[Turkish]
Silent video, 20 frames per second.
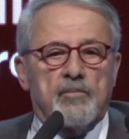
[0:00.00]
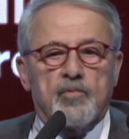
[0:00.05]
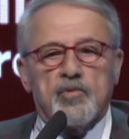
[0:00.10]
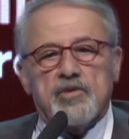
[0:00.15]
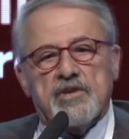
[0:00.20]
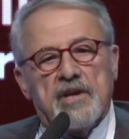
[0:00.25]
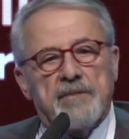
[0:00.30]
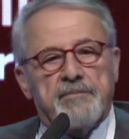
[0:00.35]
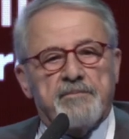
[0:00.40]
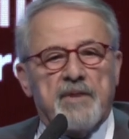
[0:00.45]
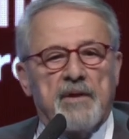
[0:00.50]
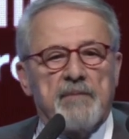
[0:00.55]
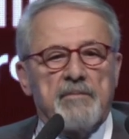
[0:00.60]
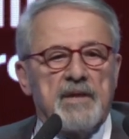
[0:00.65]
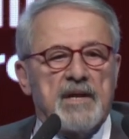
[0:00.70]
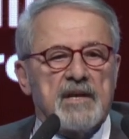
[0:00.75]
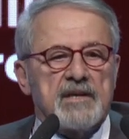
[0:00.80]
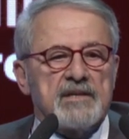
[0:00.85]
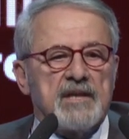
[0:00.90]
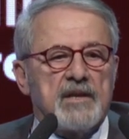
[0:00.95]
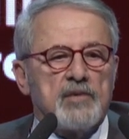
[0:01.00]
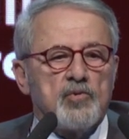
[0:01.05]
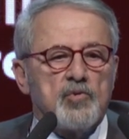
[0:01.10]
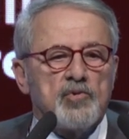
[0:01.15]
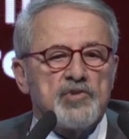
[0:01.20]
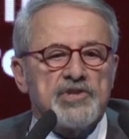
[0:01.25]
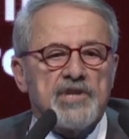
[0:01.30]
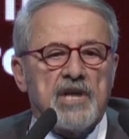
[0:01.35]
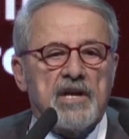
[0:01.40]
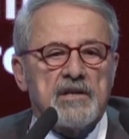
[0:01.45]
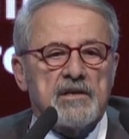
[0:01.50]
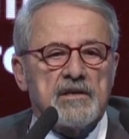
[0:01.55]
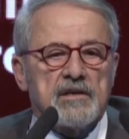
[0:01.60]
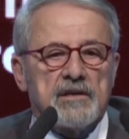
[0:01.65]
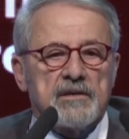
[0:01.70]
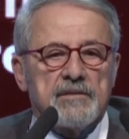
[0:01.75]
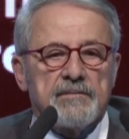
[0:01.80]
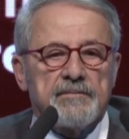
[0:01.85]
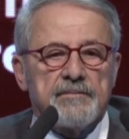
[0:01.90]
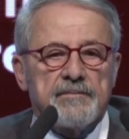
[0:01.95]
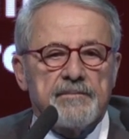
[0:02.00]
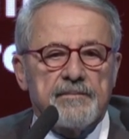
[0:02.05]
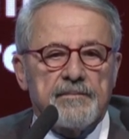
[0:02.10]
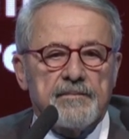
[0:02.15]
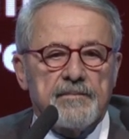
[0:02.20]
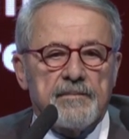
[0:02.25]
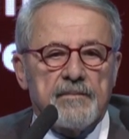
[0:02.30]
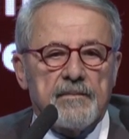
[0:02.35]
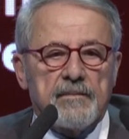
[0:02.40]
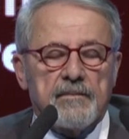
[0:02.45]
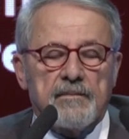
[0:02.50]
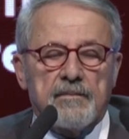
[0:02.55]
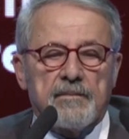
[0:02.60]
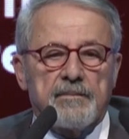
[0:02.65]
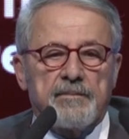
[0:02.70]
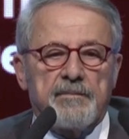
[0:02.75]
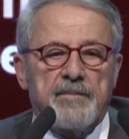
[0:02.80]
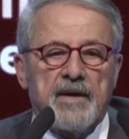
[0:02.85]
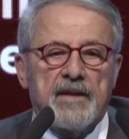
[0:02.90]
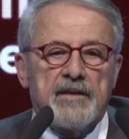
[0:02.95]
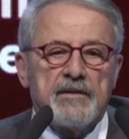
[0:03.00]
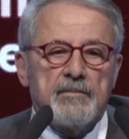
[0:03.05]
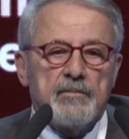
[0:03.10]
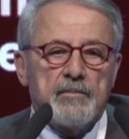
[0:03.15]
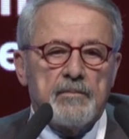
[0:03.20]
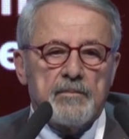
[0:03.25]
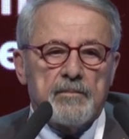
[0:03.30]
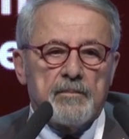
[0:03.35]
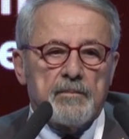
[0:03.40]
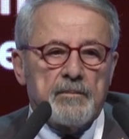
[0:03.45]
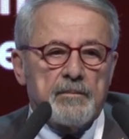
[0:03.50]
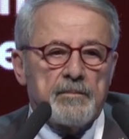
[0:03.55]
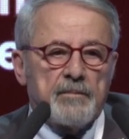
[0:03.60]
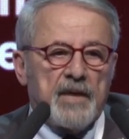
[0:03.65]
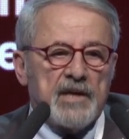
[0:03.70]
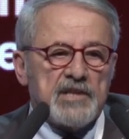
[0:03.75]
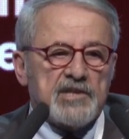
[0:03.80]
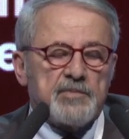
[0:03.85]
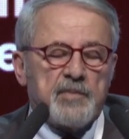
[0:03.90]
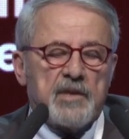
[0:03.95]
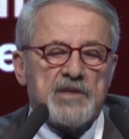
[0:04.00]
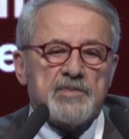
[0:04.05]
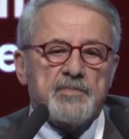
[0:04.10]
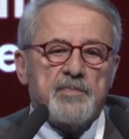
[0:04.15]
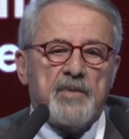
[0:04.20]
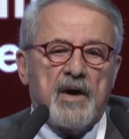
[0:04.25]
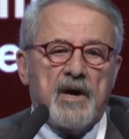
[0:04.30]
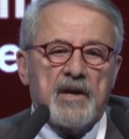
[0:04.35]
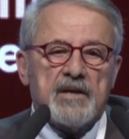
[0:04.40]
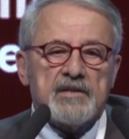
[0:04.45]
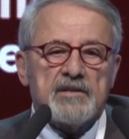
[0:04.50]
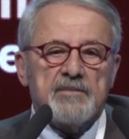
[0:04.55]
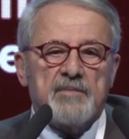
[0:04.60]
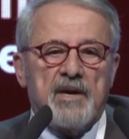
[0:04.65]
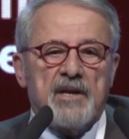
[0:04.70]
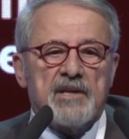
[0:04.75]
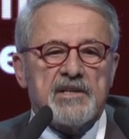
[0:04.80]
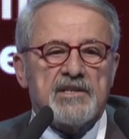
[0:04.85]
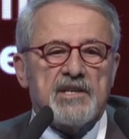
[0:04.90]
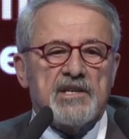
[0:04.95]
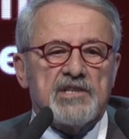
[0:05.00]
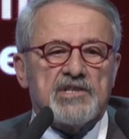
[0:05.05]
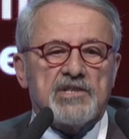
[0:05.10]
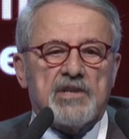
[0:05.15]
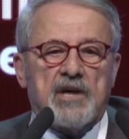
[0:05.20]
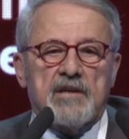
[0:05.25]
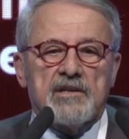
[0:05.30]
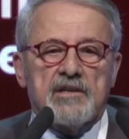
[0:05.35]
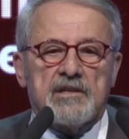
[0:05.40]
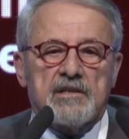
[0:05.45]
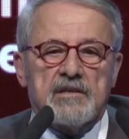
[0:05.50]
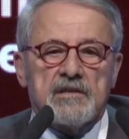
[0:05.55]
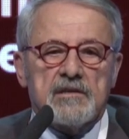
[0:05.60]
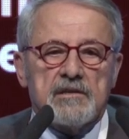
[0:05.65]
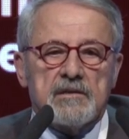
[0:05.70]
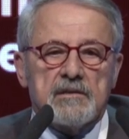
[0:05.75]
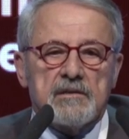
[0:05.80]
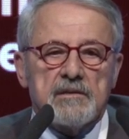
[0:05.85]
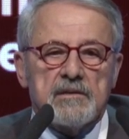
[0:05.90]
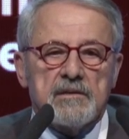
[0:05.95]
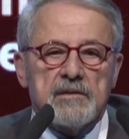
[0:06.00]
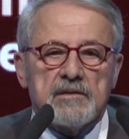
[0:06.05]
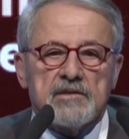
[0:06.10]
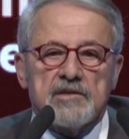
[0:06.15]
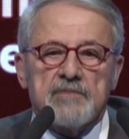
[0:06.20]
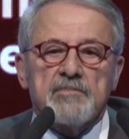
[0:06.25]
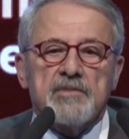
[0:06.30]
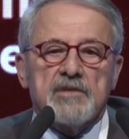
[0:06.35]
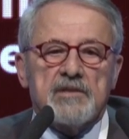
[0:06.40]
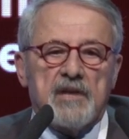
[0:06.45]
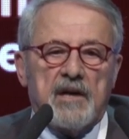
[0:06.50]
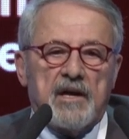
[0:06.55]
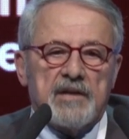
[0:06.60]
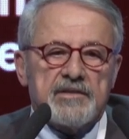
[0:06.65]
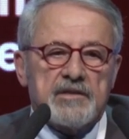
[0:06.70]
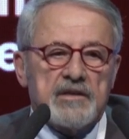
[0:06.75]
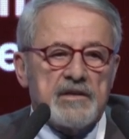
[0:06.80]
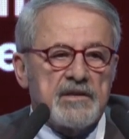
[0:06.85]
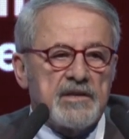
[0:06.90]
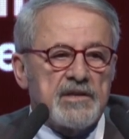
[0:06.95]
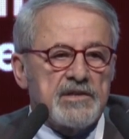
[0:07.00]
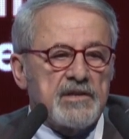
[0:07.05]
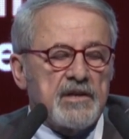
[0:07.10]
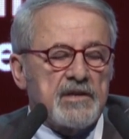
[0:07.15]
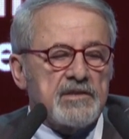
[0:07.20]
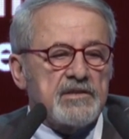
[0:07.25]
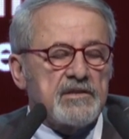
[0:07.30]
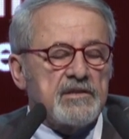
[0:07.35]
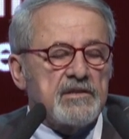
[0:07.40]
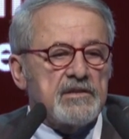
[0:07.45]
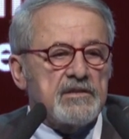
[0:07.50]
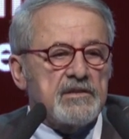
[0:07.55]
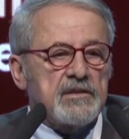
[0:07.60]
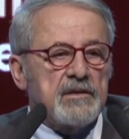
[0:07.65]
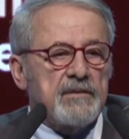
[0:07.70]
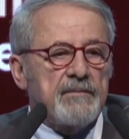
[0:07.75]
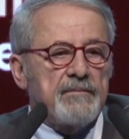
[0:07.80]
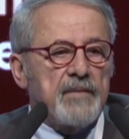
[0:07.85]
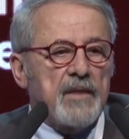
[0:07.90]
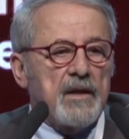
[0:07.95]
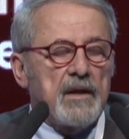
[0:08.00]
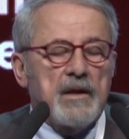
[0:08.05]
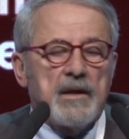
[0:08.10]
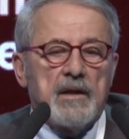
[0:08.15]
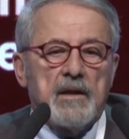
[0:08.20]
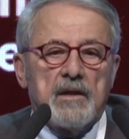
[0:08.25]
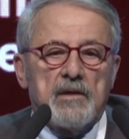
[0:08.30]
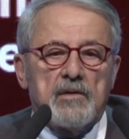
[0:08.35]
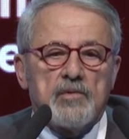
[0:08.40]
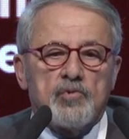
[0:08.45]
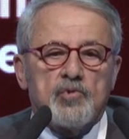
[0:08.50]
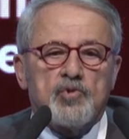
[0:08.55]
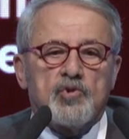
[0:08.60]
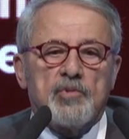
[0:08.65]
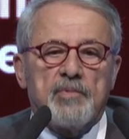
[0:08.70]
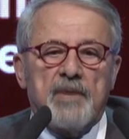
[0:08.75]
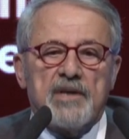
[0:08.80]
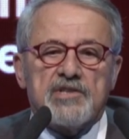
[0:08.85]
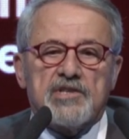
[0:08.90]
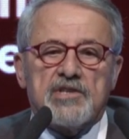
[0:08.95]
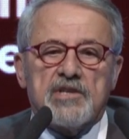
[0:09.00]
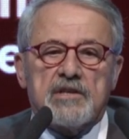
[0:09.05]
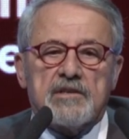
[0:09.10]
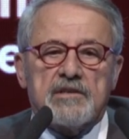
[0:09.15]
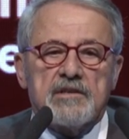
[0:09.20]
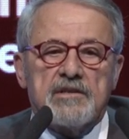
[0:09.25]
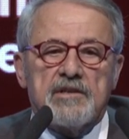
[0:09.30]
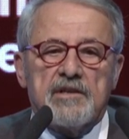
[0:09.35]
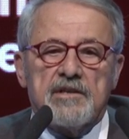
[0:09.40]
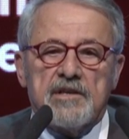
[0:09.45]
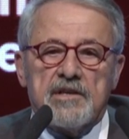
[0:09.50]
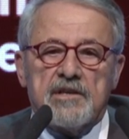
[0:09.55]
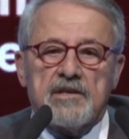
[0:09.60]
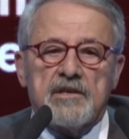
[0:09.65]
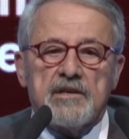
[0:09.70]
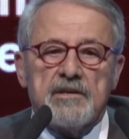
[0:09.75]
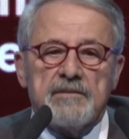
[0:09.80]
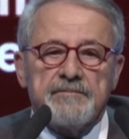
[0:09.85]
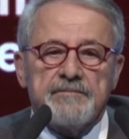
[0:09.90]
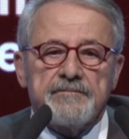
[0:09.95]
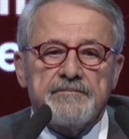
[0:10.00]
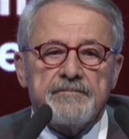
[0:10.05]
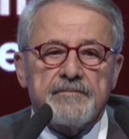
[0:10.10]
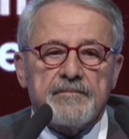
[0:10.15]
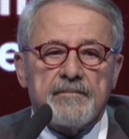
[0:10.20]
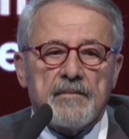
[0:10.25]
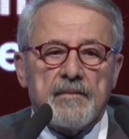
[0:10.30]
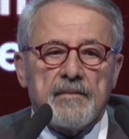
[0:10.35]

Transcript: bu depremlerden önceydi. Benim bas bas bağırdığıma herkes şahittir. Şimdi de hatırlayacaksınız. Hükümet çıktı dedi ki,